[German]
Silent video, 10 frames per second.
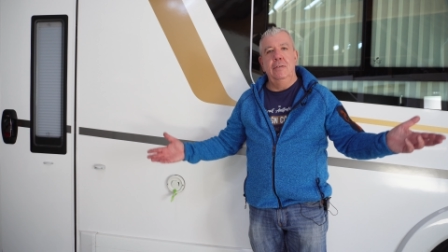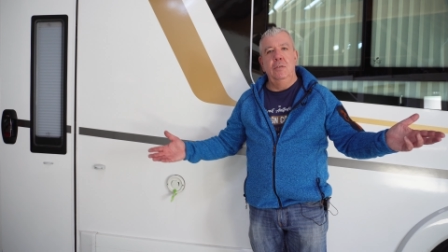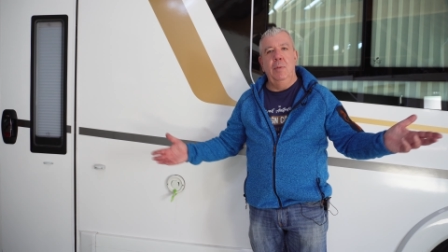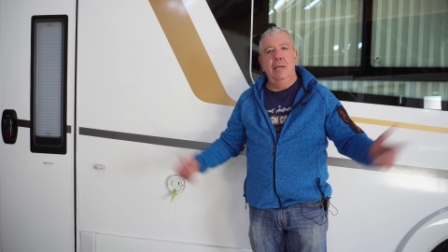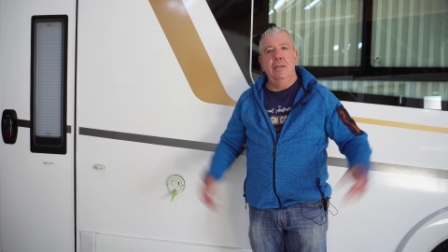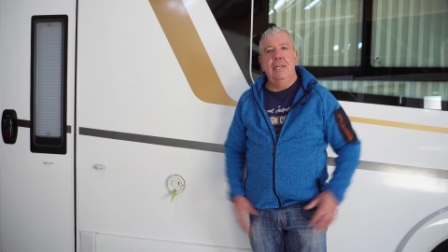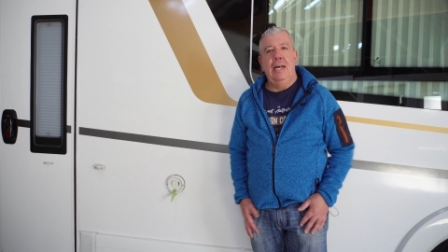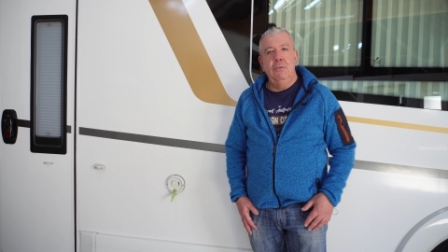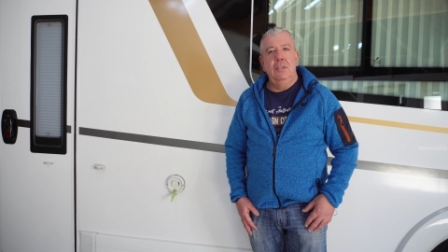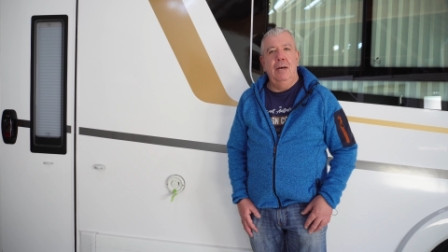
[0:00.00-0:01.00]
sind wir
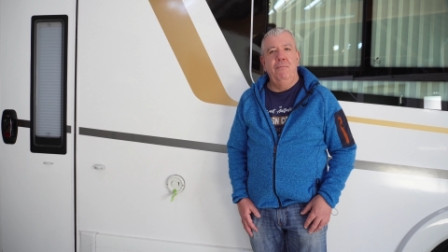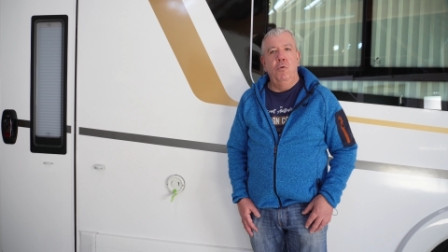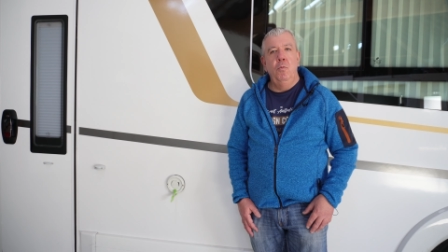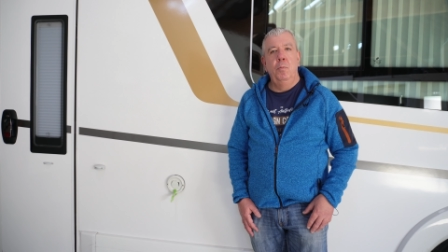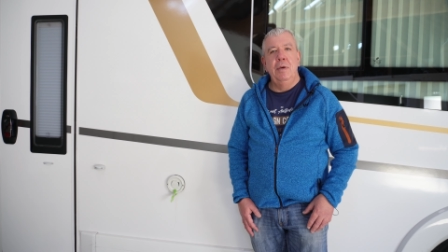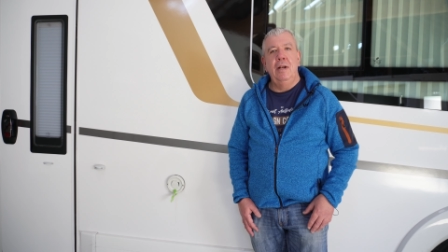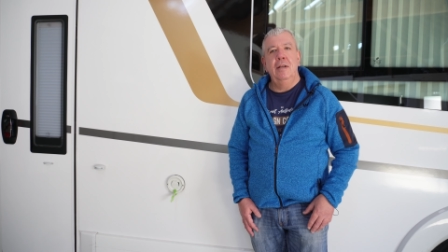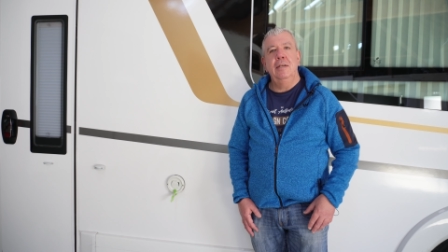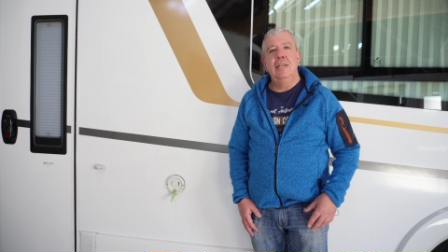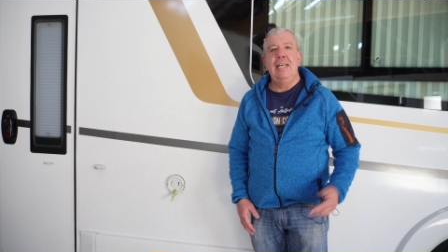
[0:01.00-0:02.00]
draußen am
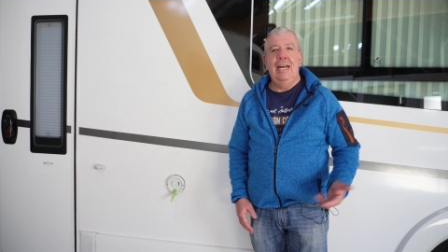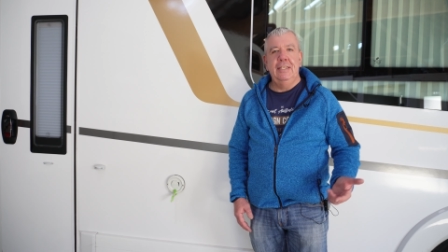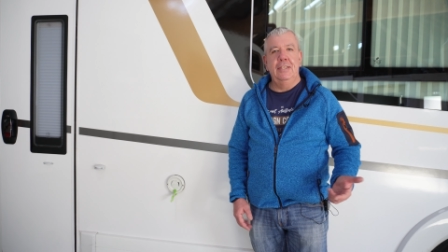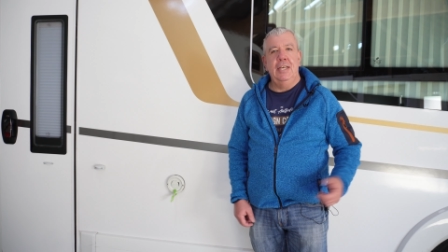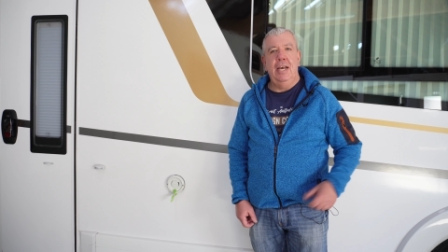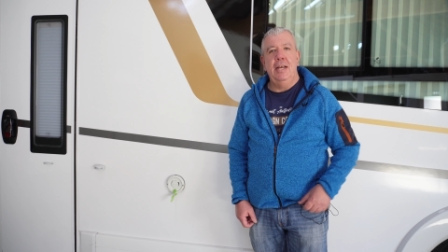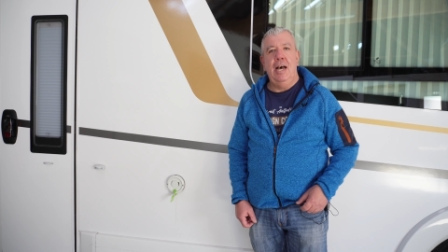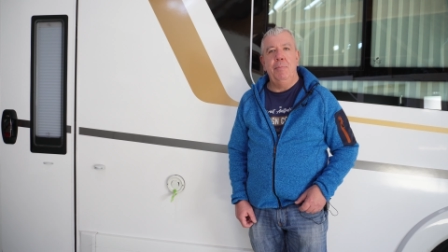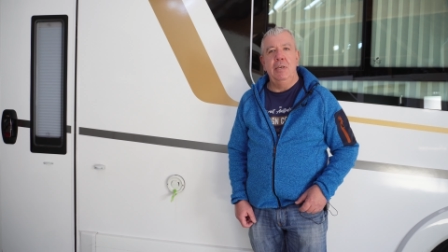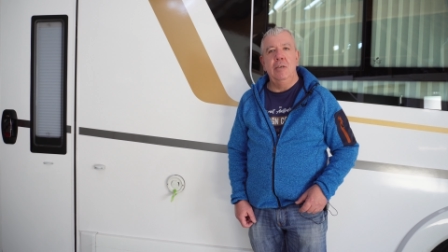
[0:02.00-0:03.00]
Wohnmobil. Die ganze Zeit
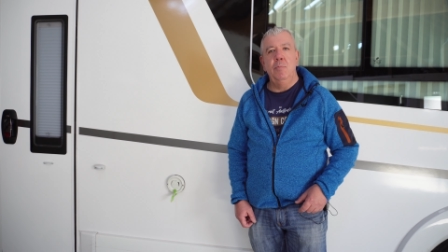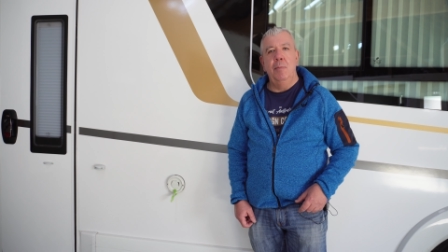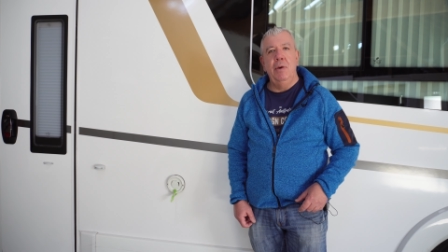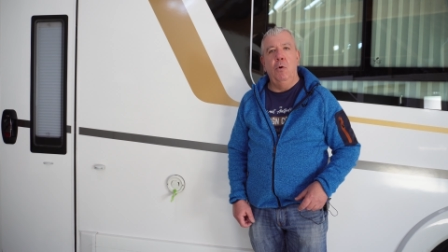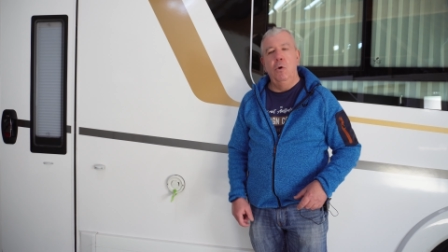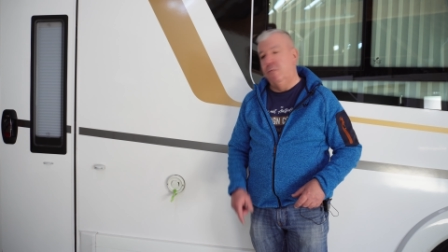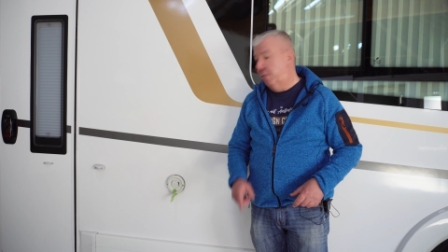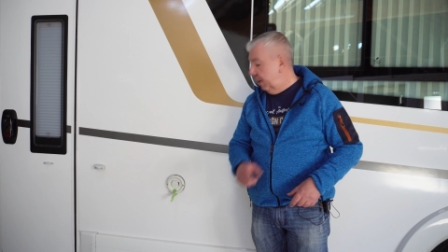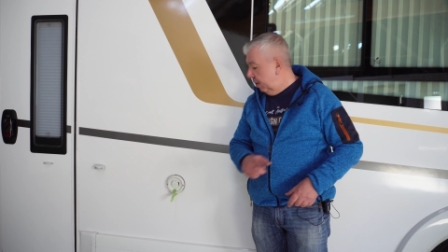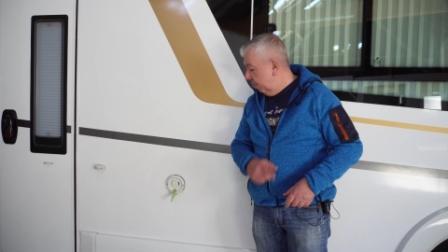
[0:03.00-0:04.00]
habe ich mir
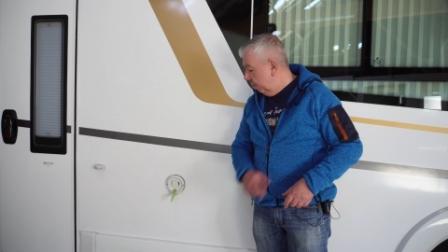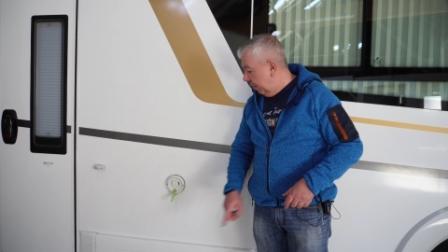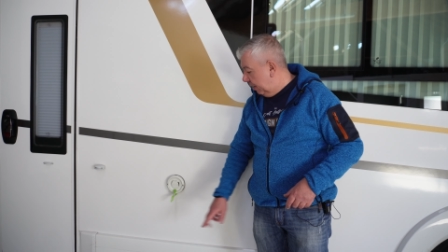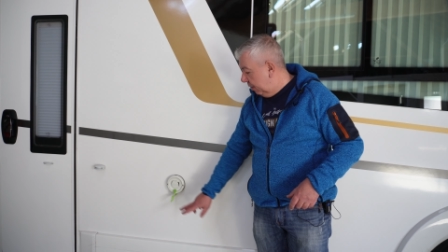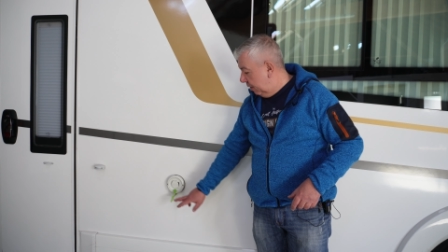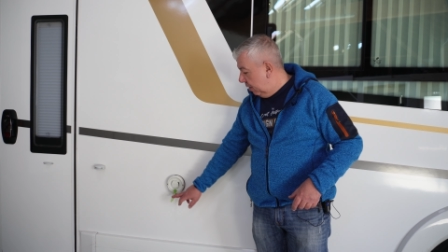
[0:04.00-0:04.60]
beholfen mit